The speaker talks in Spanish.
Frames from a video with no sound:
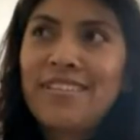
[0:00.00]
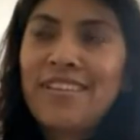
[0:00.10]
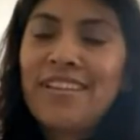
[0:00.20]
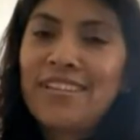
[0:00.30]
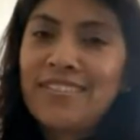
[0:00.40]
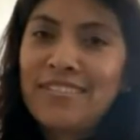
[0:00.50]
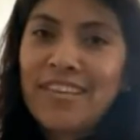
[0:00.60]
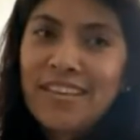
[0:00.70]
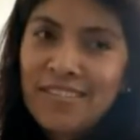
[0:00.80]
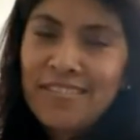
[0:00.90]
a las
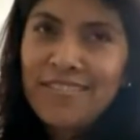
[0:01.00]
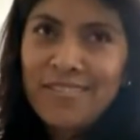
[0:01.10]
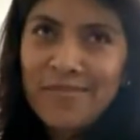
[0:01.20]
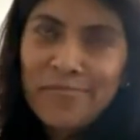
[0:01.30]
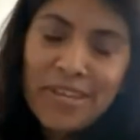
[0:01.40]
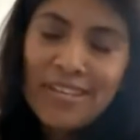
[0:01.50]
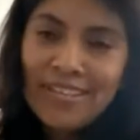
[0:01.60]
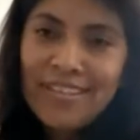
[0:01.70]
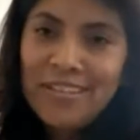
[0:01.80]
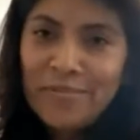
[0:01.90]

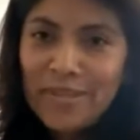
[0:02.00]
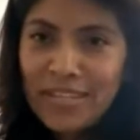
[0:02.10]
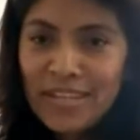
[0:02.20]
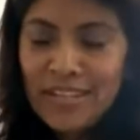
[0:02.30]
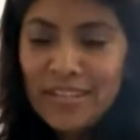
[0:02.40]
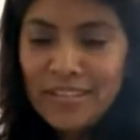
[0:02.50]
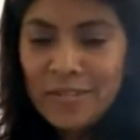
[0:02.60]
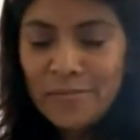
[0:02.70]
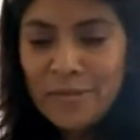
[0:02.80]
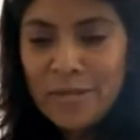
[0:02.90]
6:20 de la mañana, es
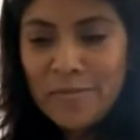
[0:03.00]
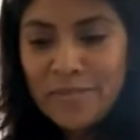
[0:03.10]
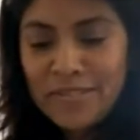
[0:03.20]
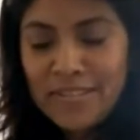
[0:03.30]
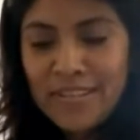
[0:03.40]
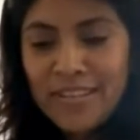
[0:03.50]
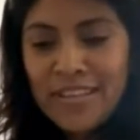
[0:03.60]
que voy a misa.